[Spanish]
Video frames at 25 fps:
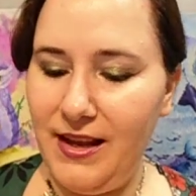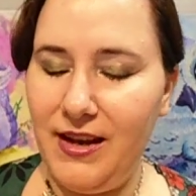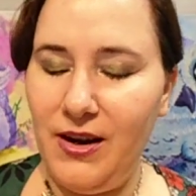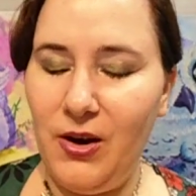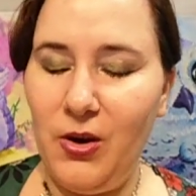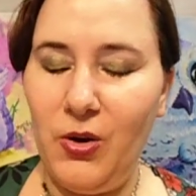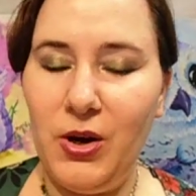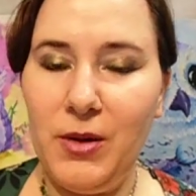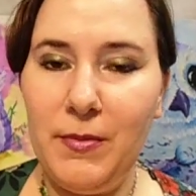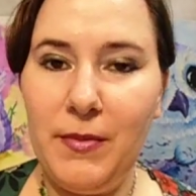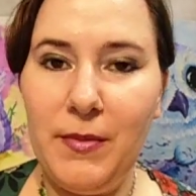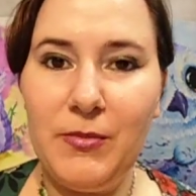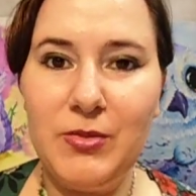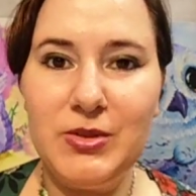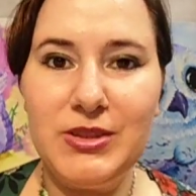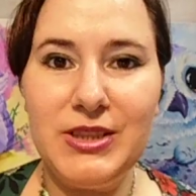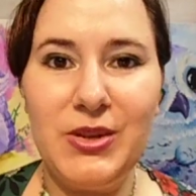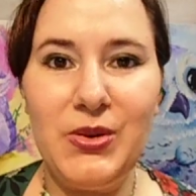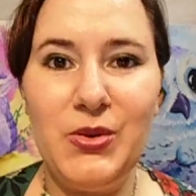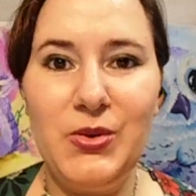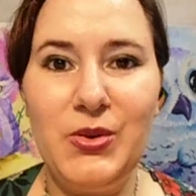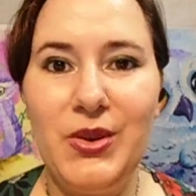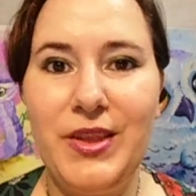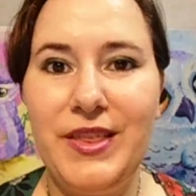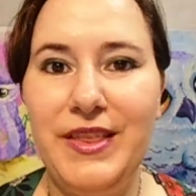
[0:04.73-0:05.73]
Hoy vamos a
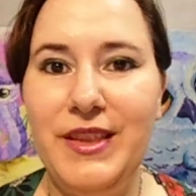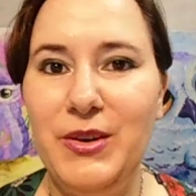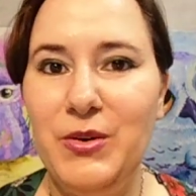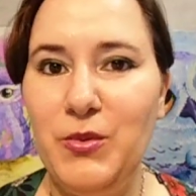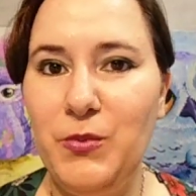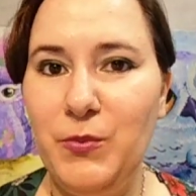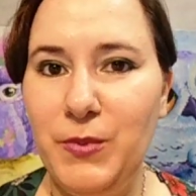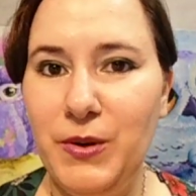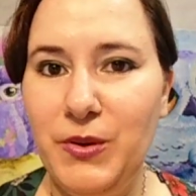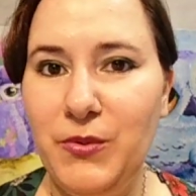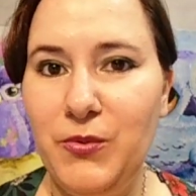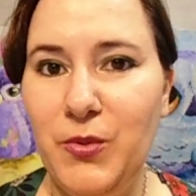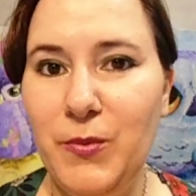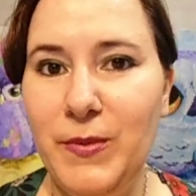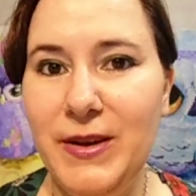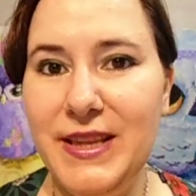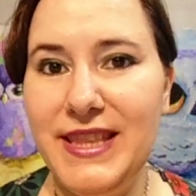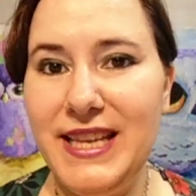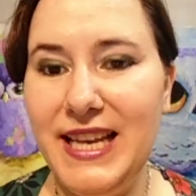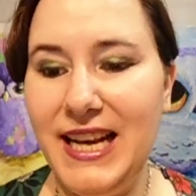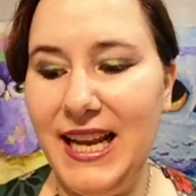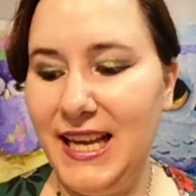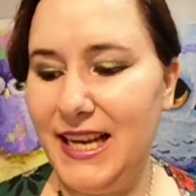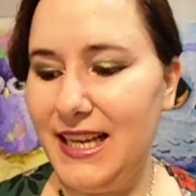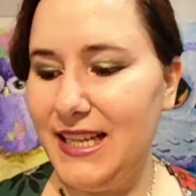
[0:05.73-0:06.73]
conocer un perfume
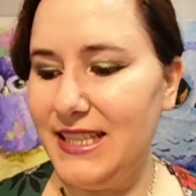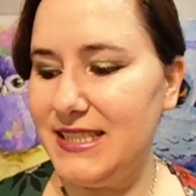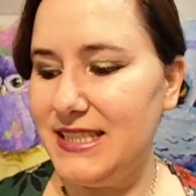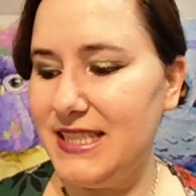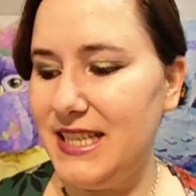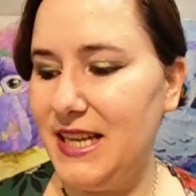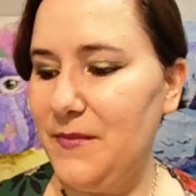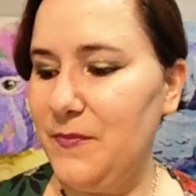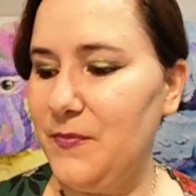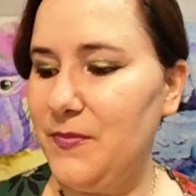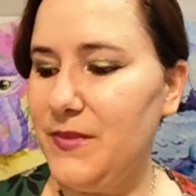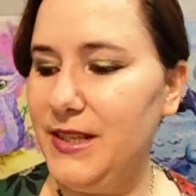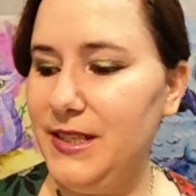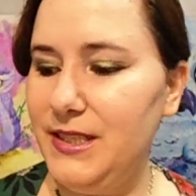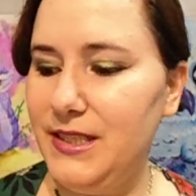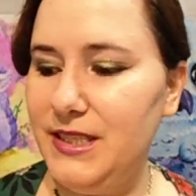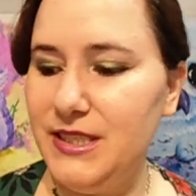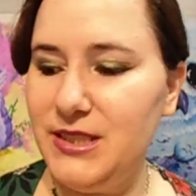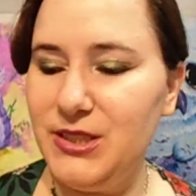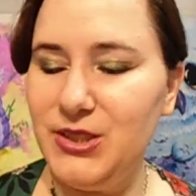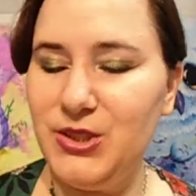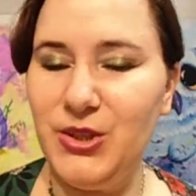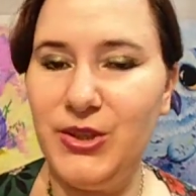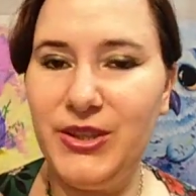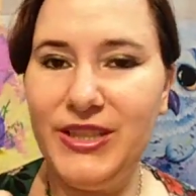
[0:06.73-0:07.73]
de la casa
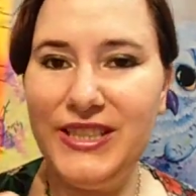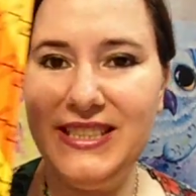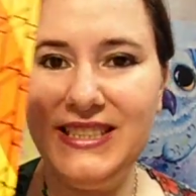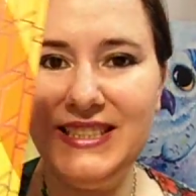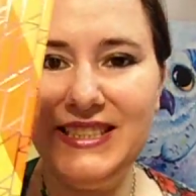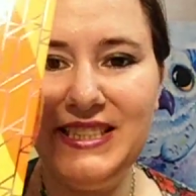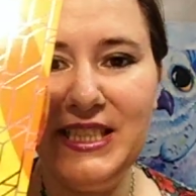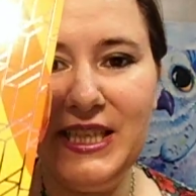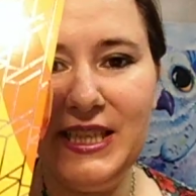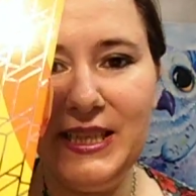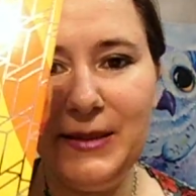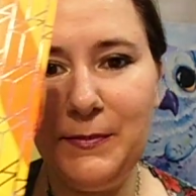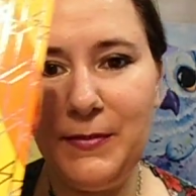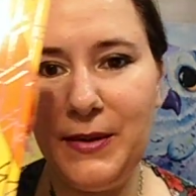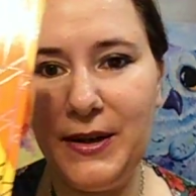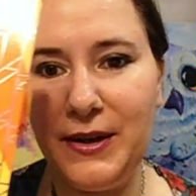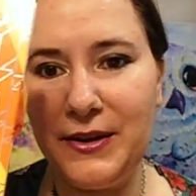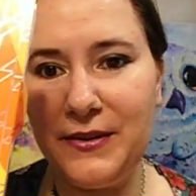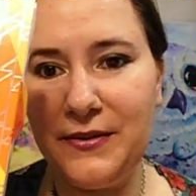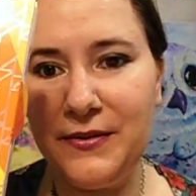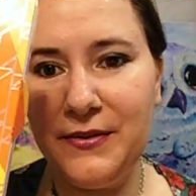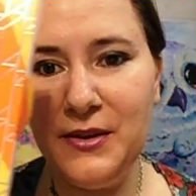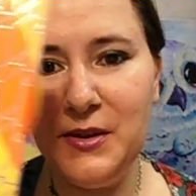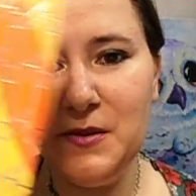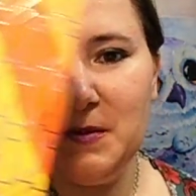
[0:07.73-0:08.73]
Stories de
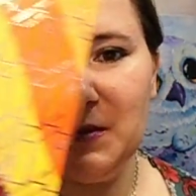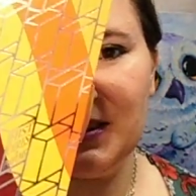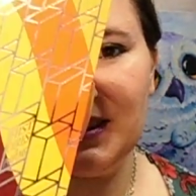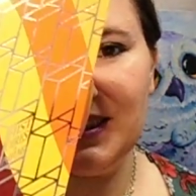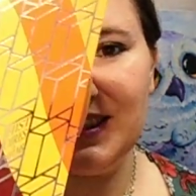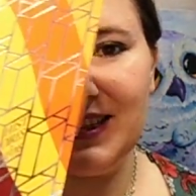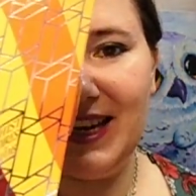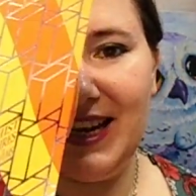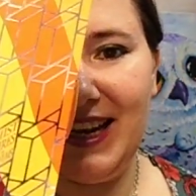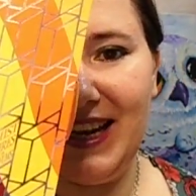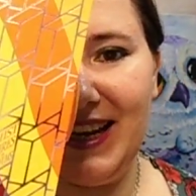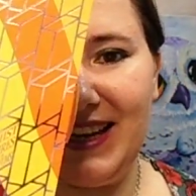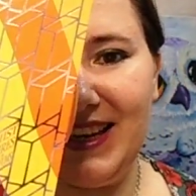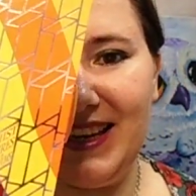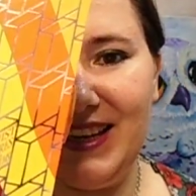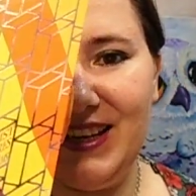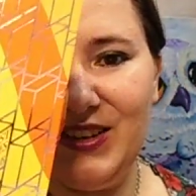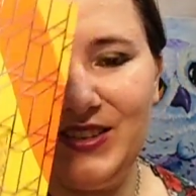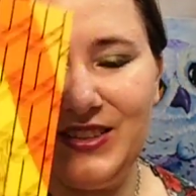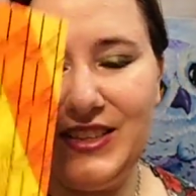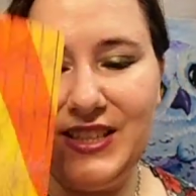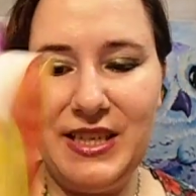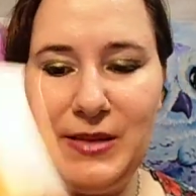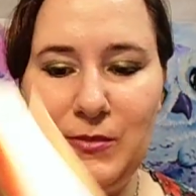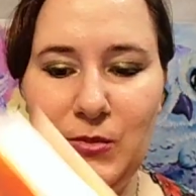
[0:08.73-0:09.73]
Parfums. Aquí lo
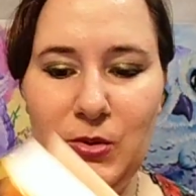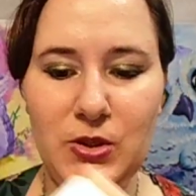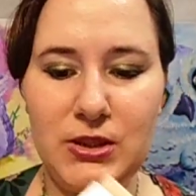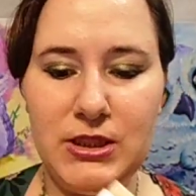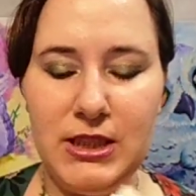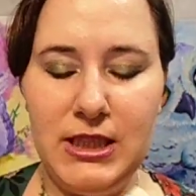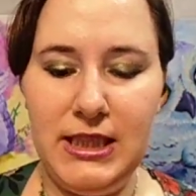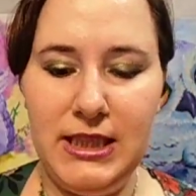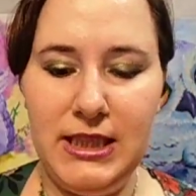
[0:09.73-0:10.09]
tenemos.